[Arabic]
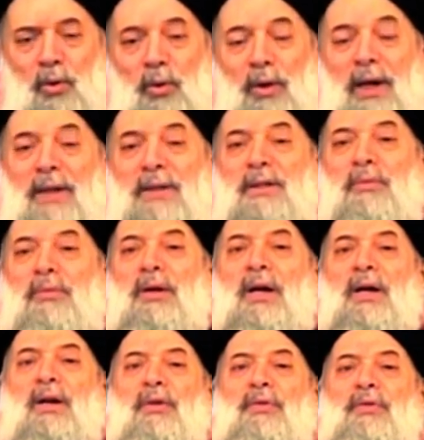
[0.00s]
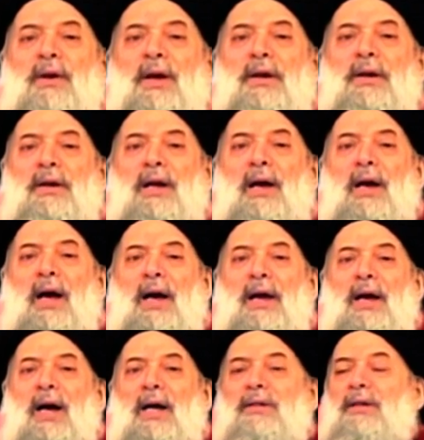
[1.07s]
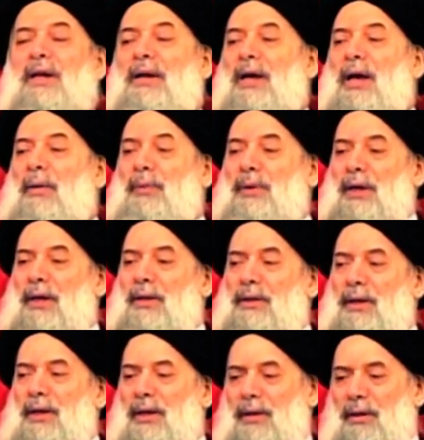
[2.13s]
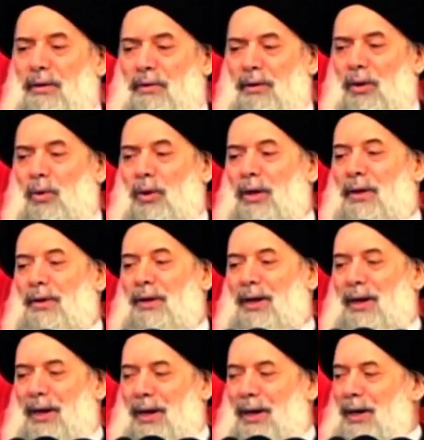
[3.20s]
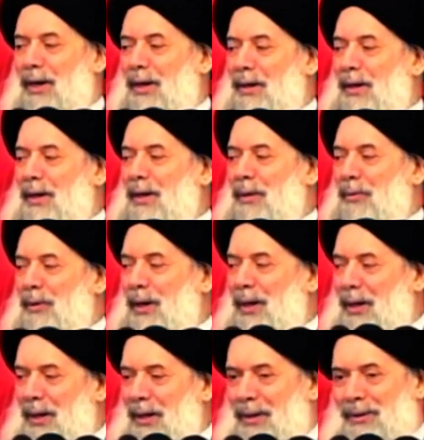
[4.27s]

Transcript: ولازم نعرف أن حياتنا بيده فهو الذي خلقنا كما خلق